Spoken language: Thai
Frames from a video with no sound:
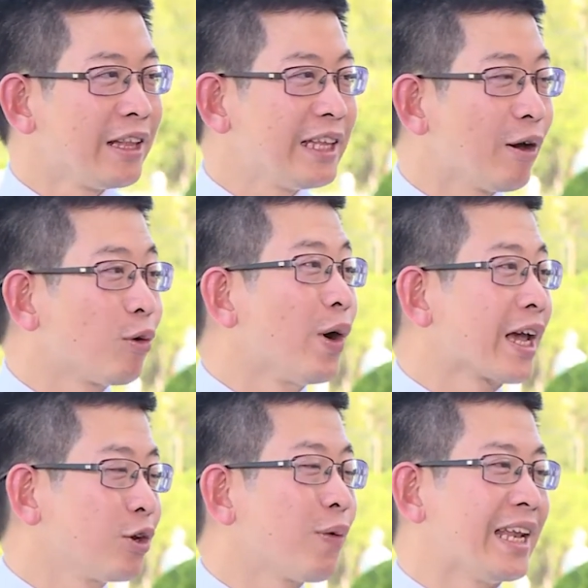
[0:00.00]
ที่เรารวยกั
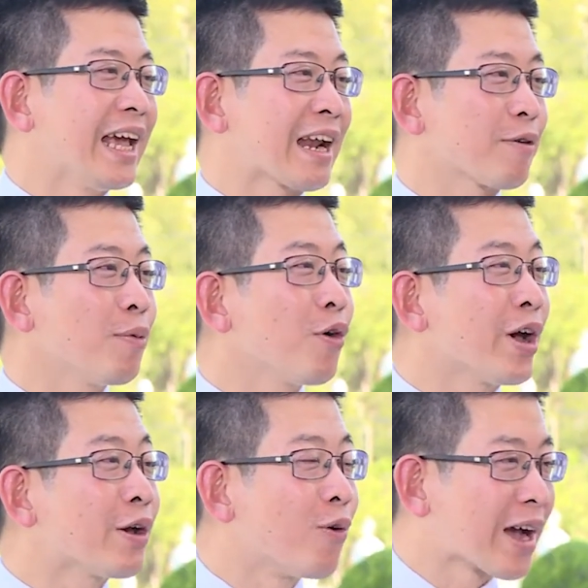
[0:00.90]
นทุกวันนี้ครับก็เพราะไอ
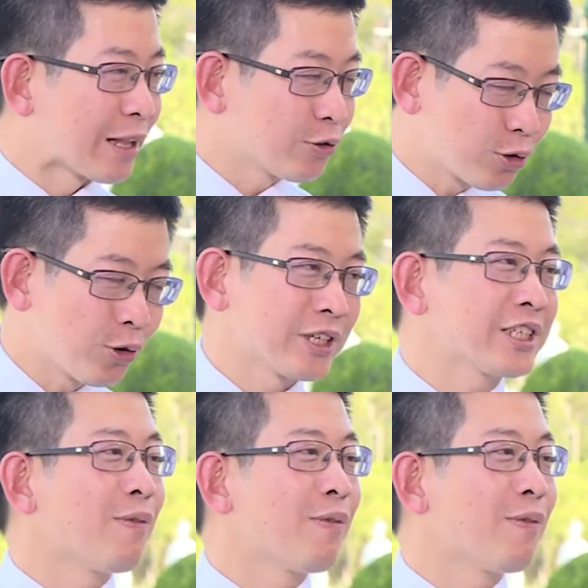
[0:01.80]
โครงการโชดช่วงชัช